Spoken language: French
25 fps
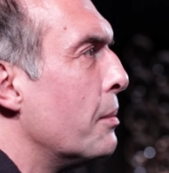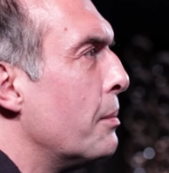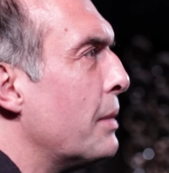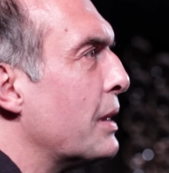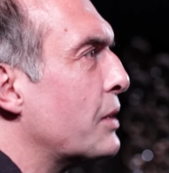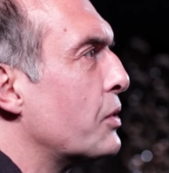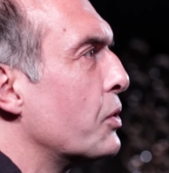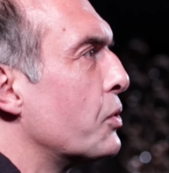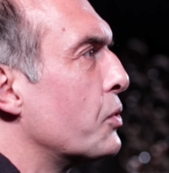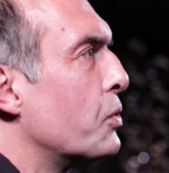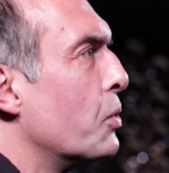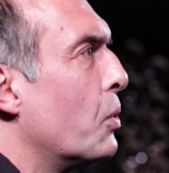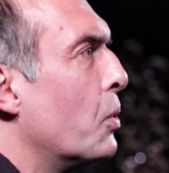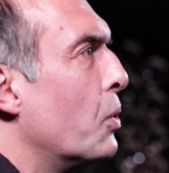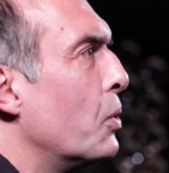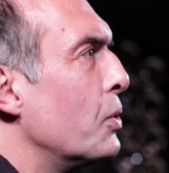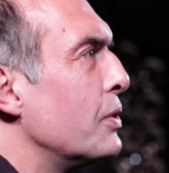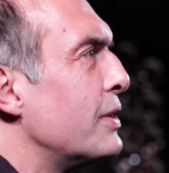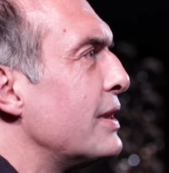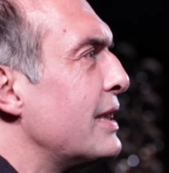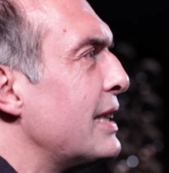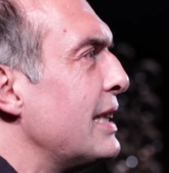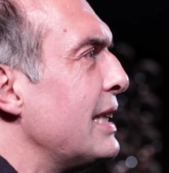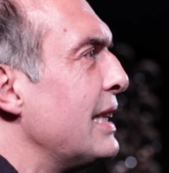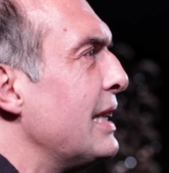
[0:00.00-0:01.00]
Mais ce sont
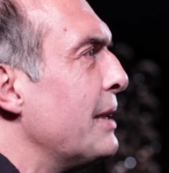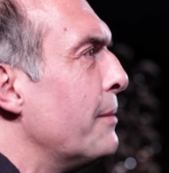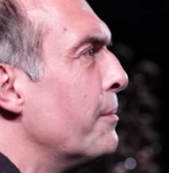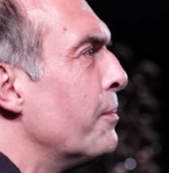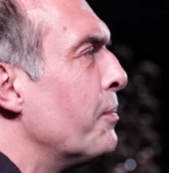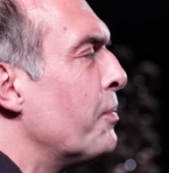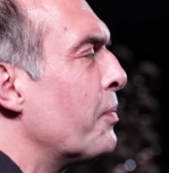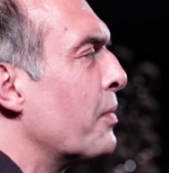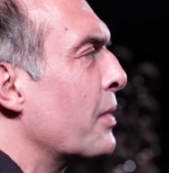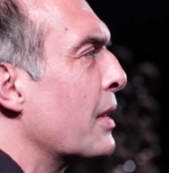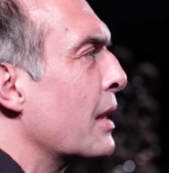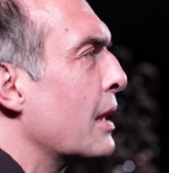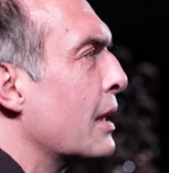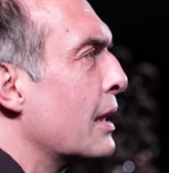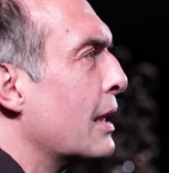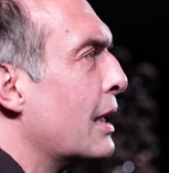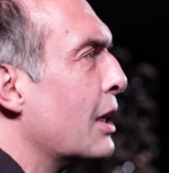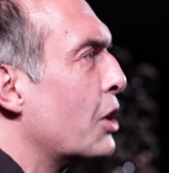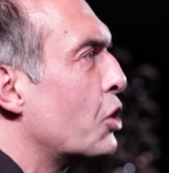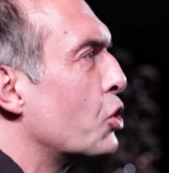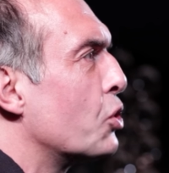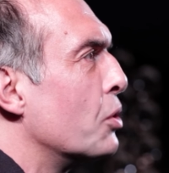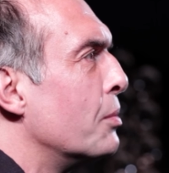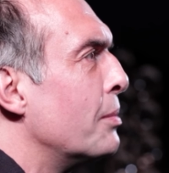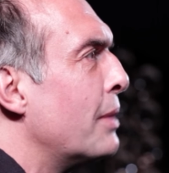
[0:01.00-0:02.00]
aussi
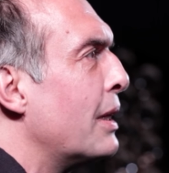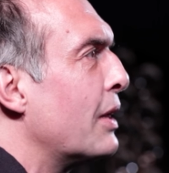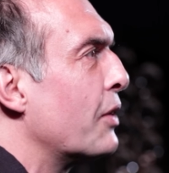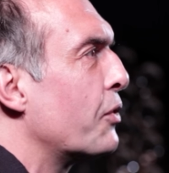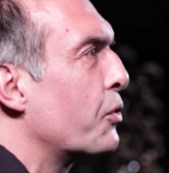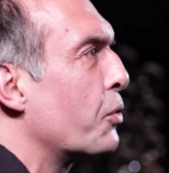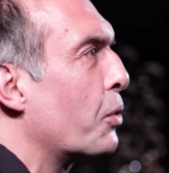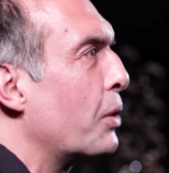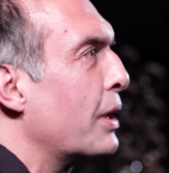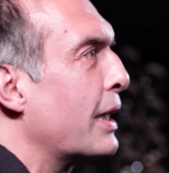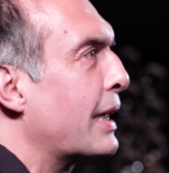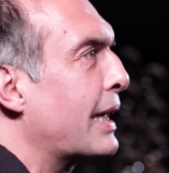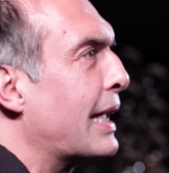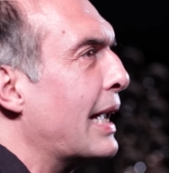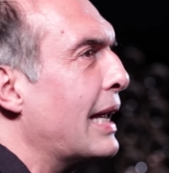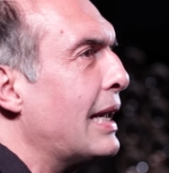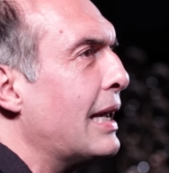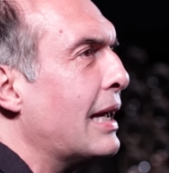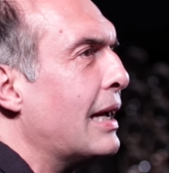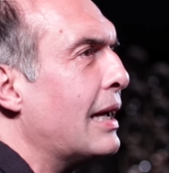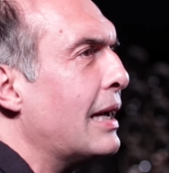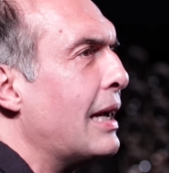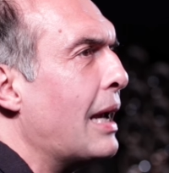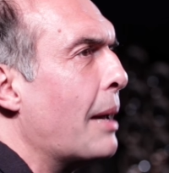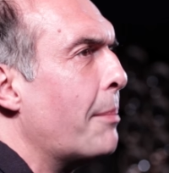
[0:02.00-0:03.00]
des chemins sur
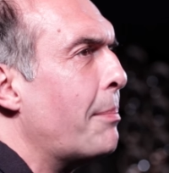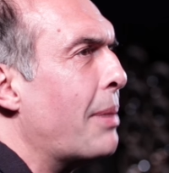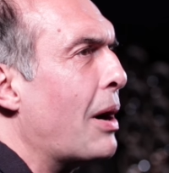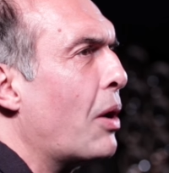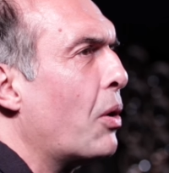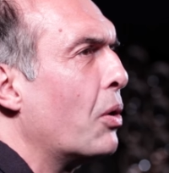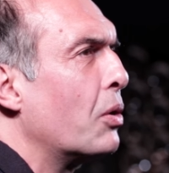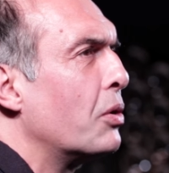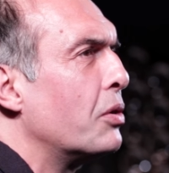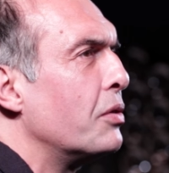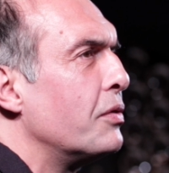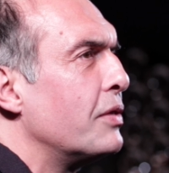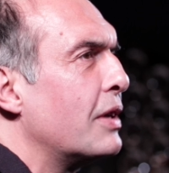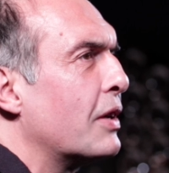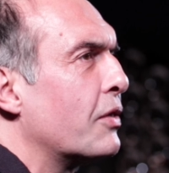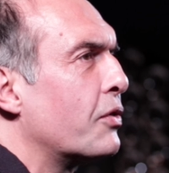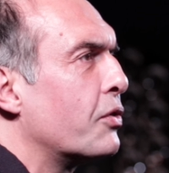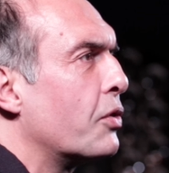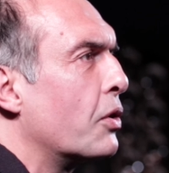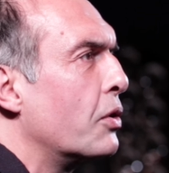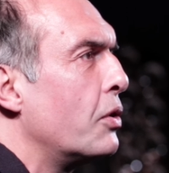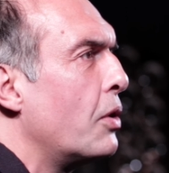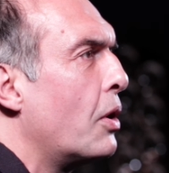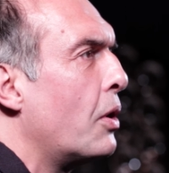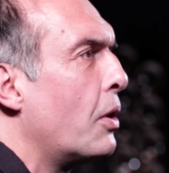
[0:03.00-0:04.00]
lesquels la parole devient
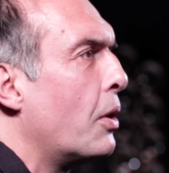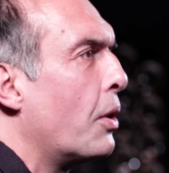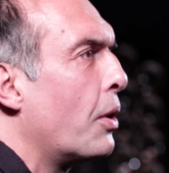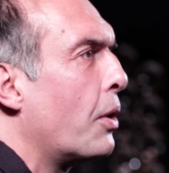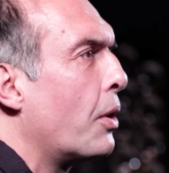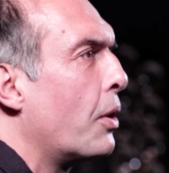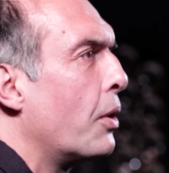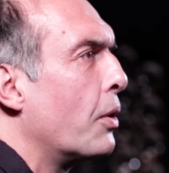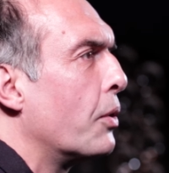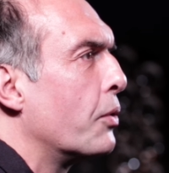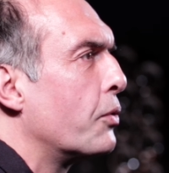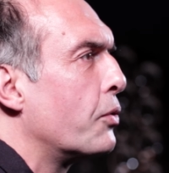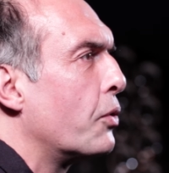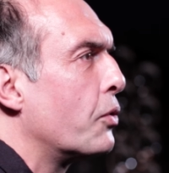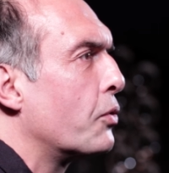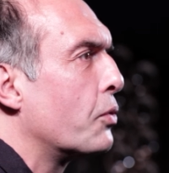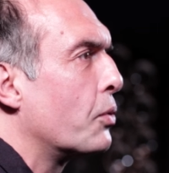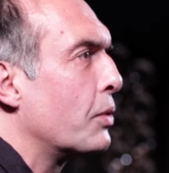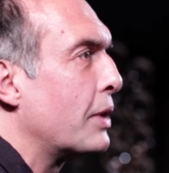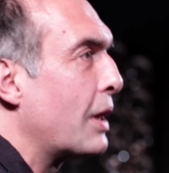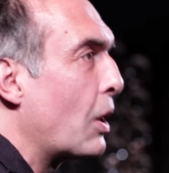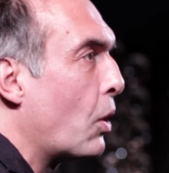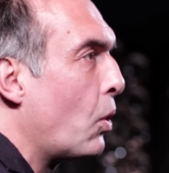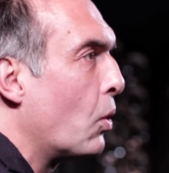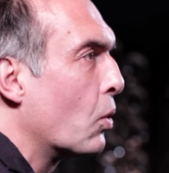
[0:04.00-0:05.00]
sonore, ce
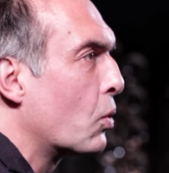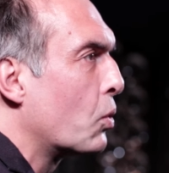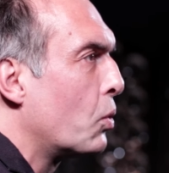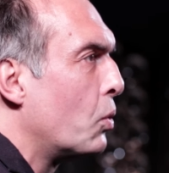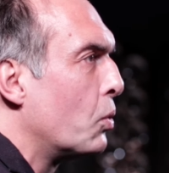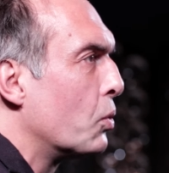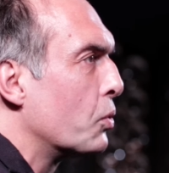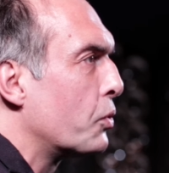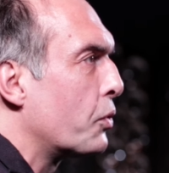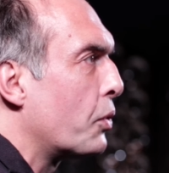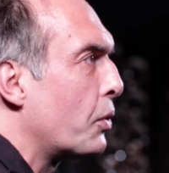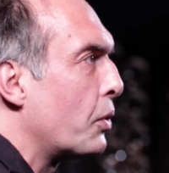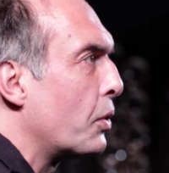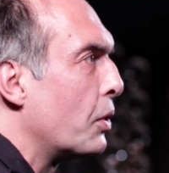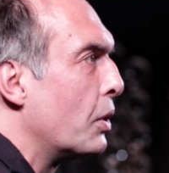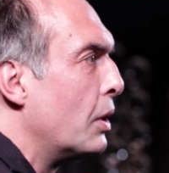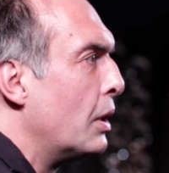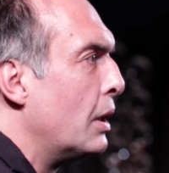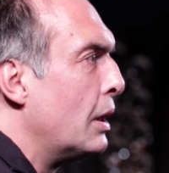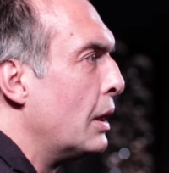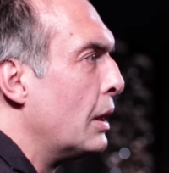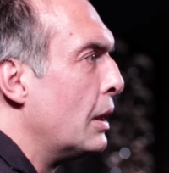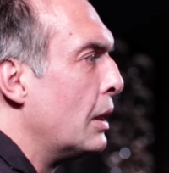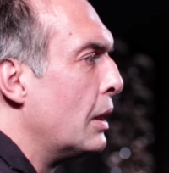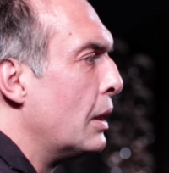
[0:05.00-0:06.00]
sont des rencontres.
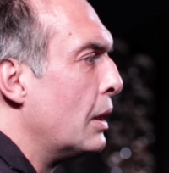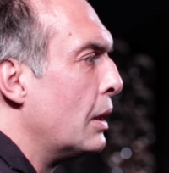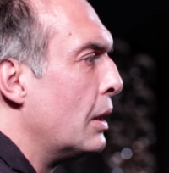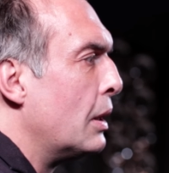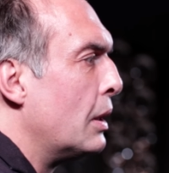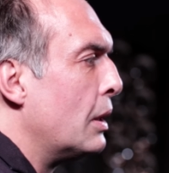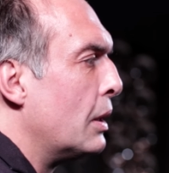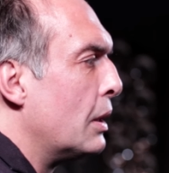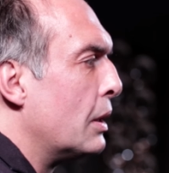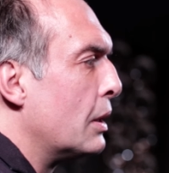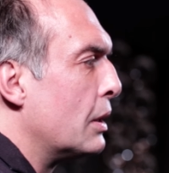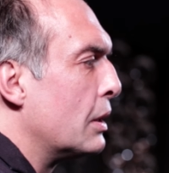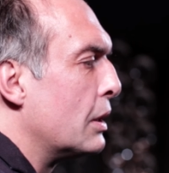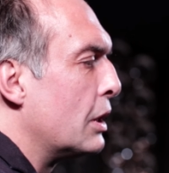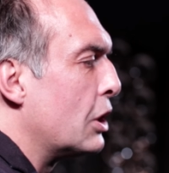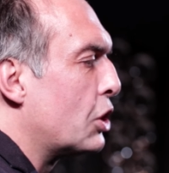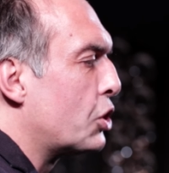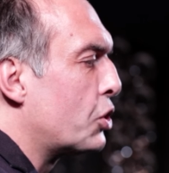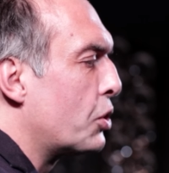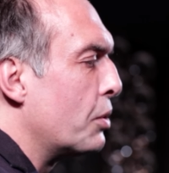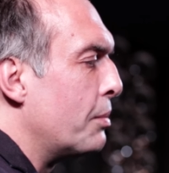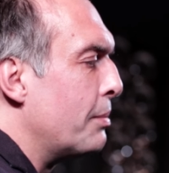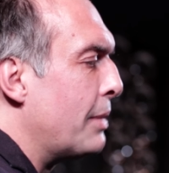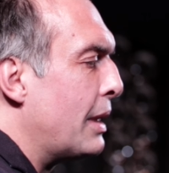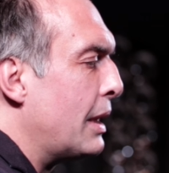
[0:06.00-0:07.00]
Ça pouvait être
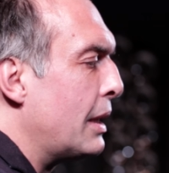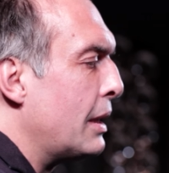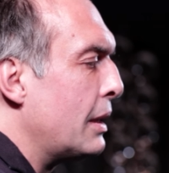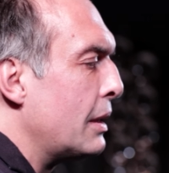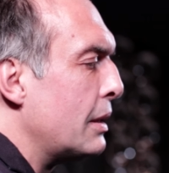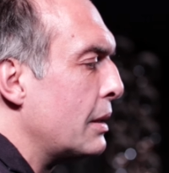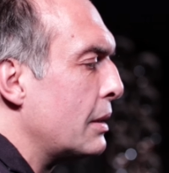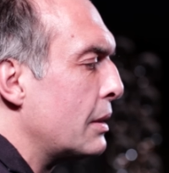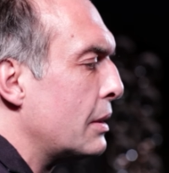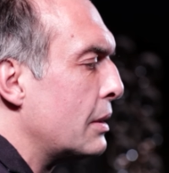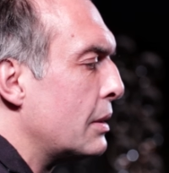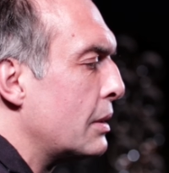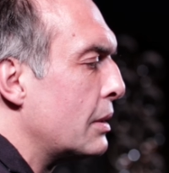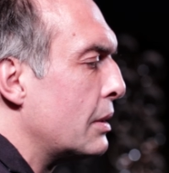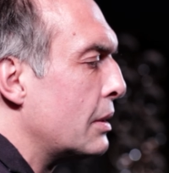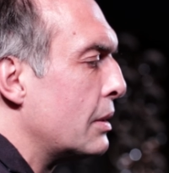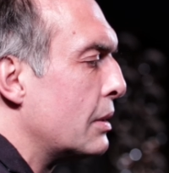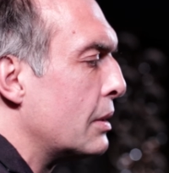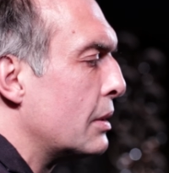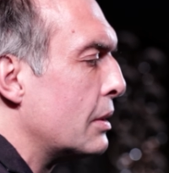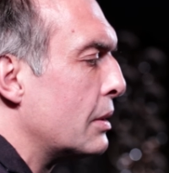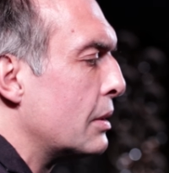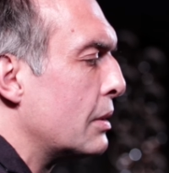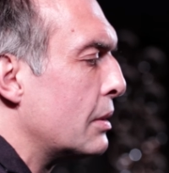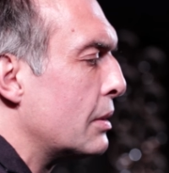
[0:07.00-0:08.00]
aussi un
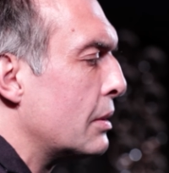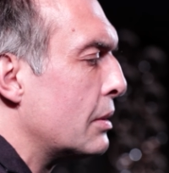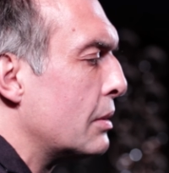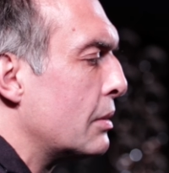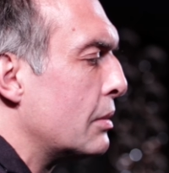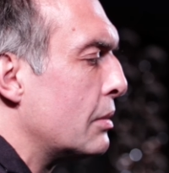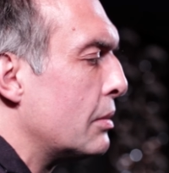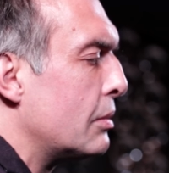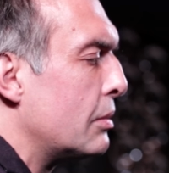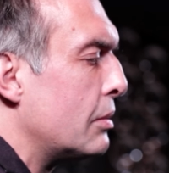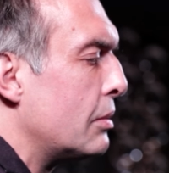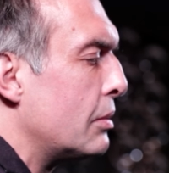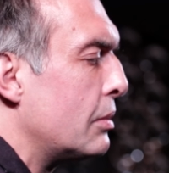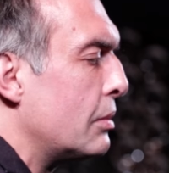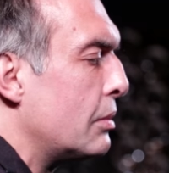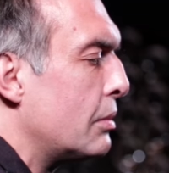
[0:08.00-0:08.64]
manifeste,